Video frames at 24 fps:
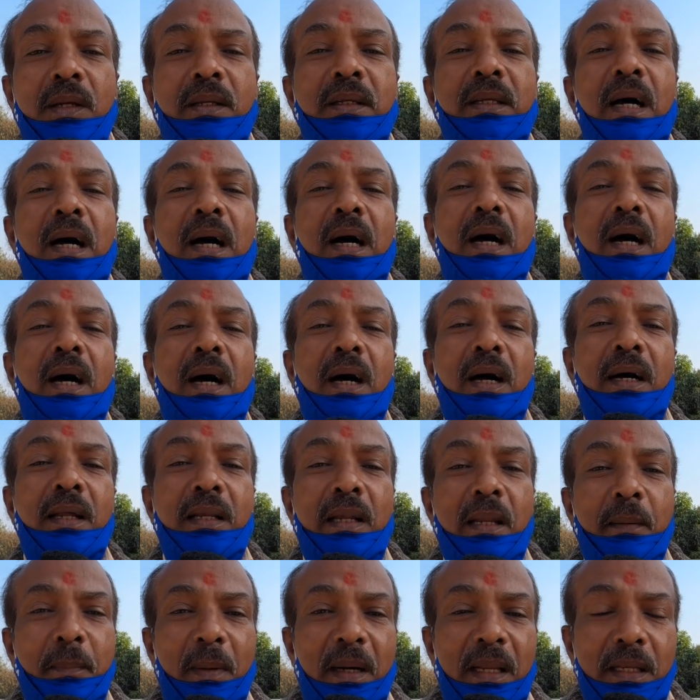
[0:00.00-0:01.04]
या
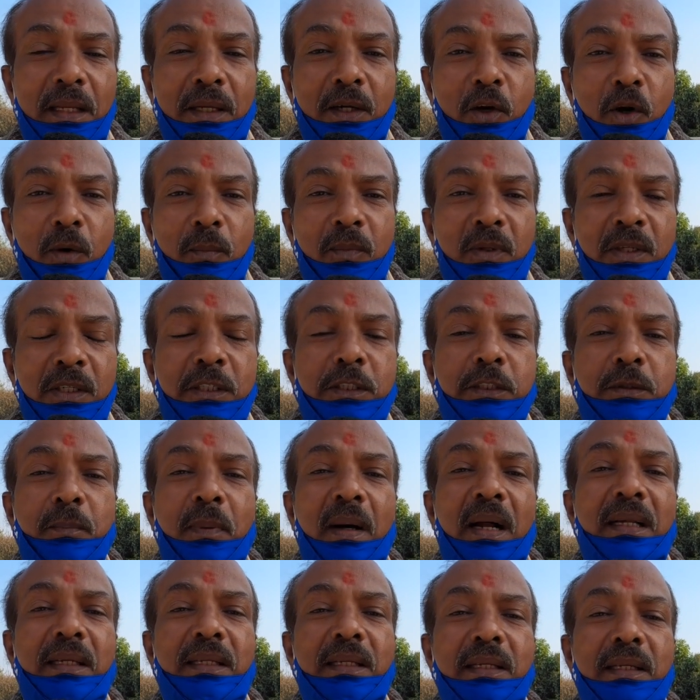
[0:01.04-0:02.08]
नेपाली कम्युनिस्ट
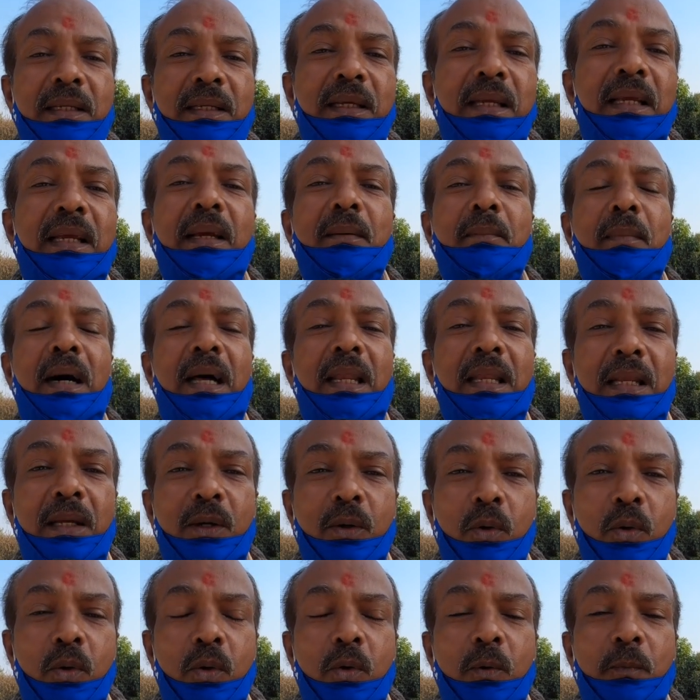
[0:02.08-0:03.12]
पार्टी एमाले
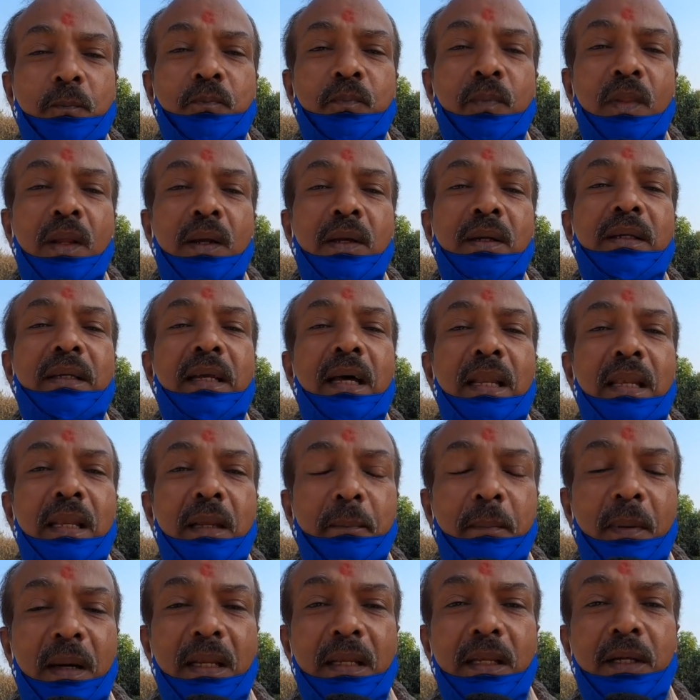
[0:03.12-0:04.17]
हो या
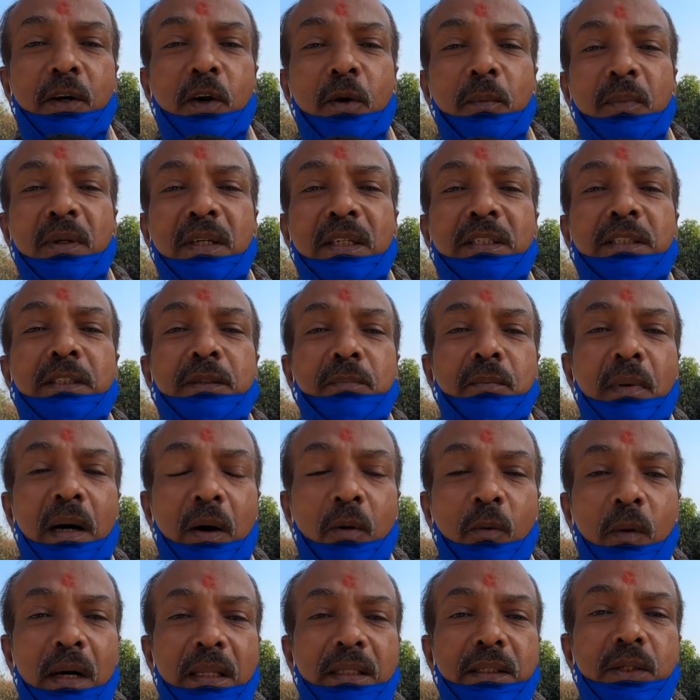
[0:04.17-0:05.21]
नेपाली कम्युनिस्ट
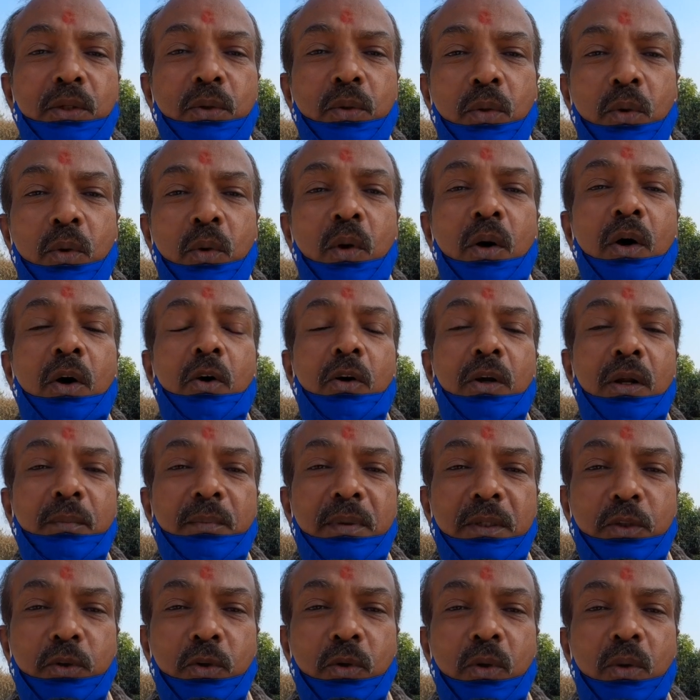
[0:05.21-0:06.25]
माओवादी हो और
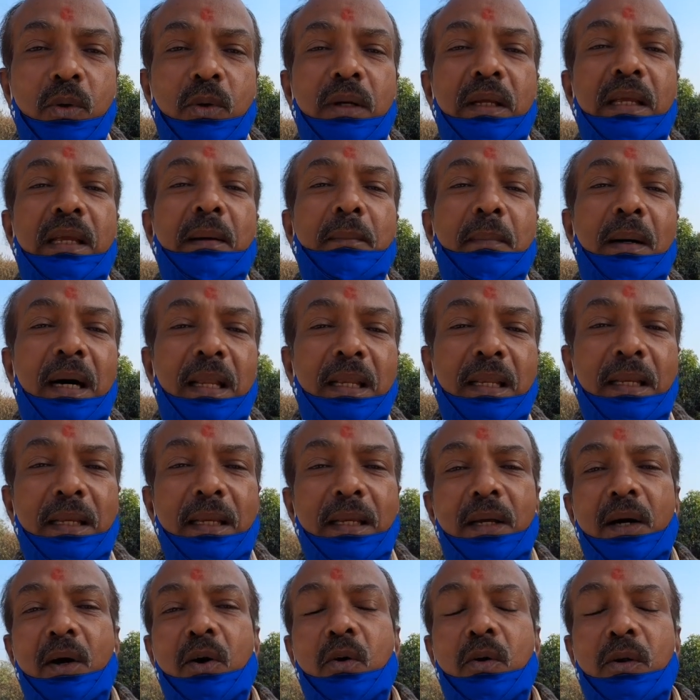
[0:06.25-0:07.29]
अभी तो
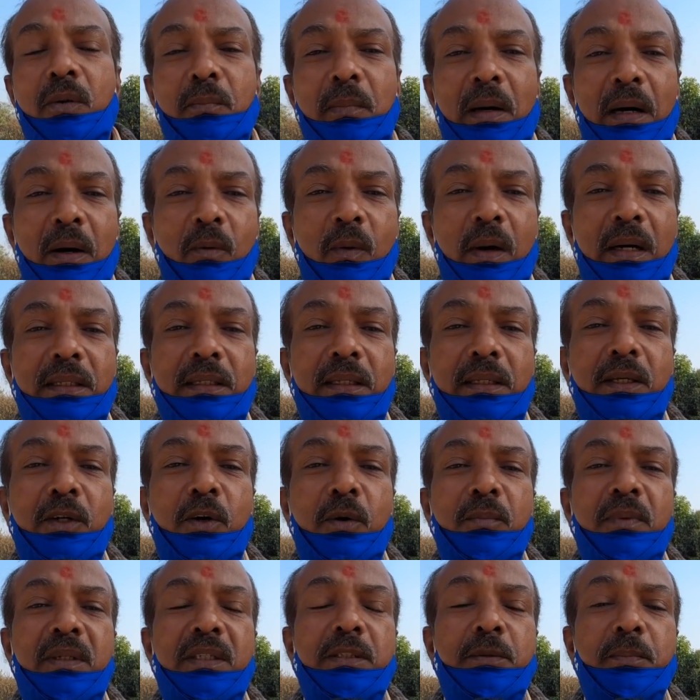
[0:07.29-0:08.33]
एमाले और माओवादी
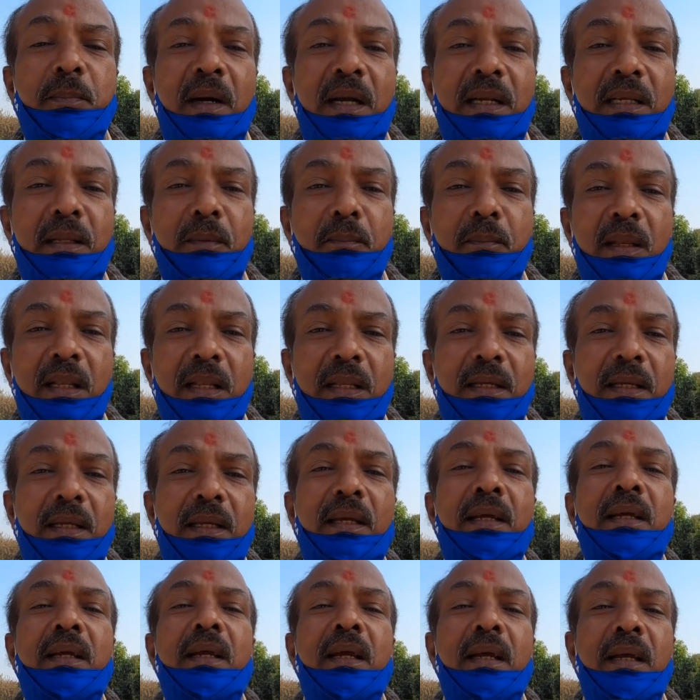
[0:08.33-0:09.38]
कम्युनिस्ट पार्टी
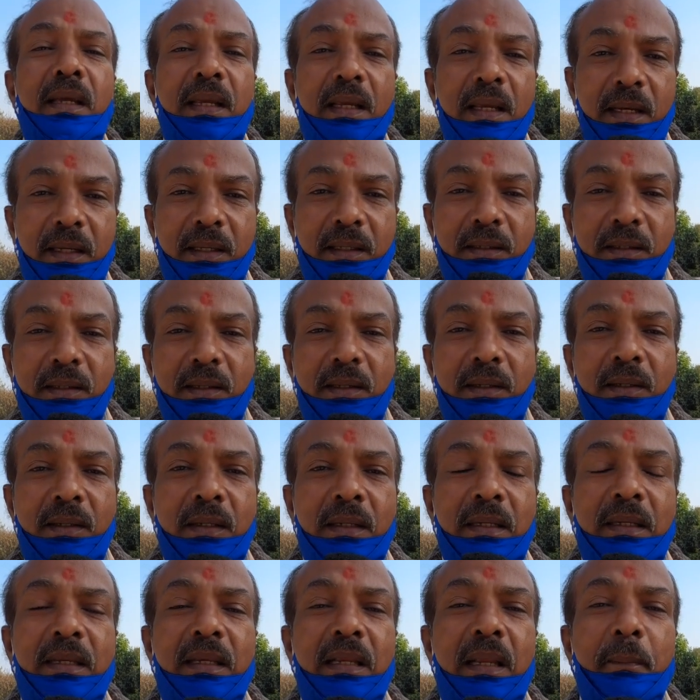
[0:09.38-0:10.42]
मिलके एक
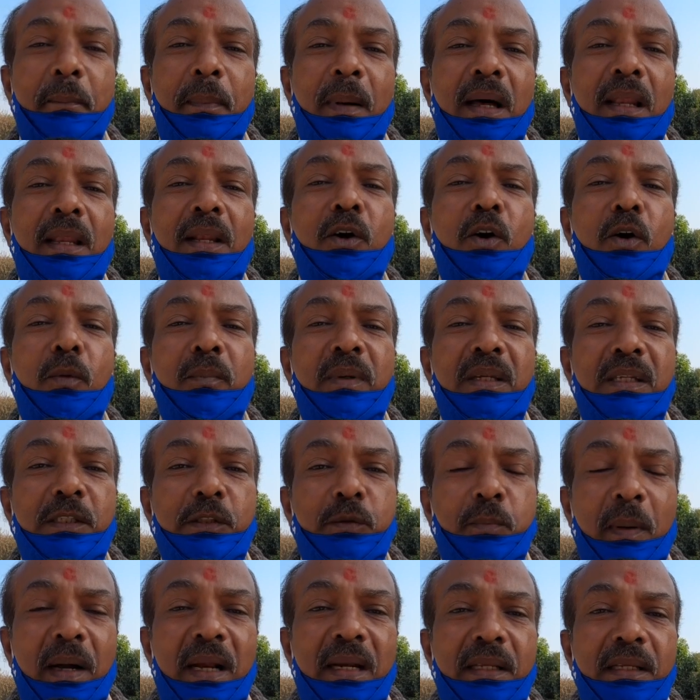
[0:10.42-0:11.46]
नेपाल
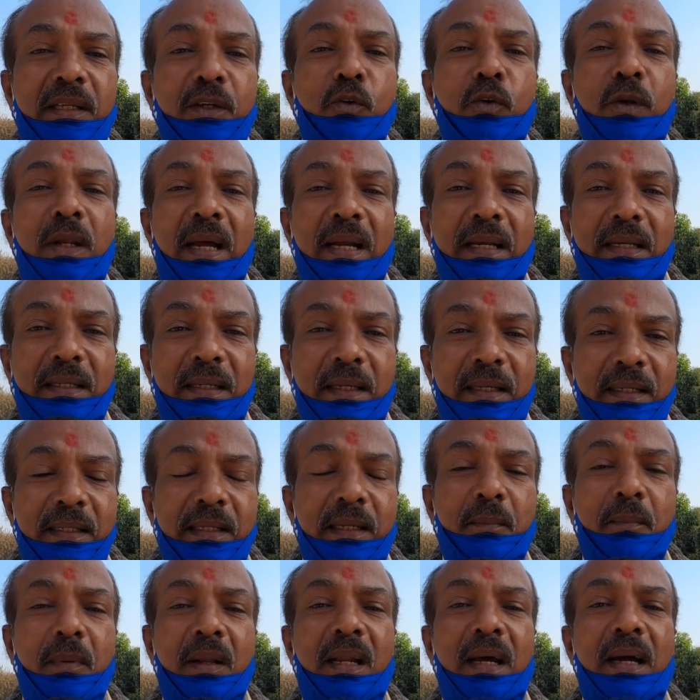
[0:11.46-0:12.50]
कम्युनिस्ट पार्टी यूनाइटेड
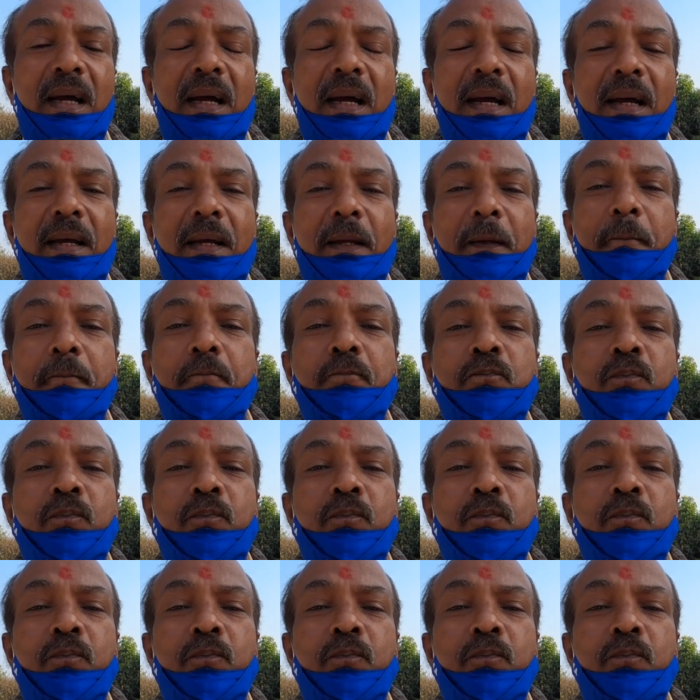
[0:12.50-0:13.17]
ये बनाया है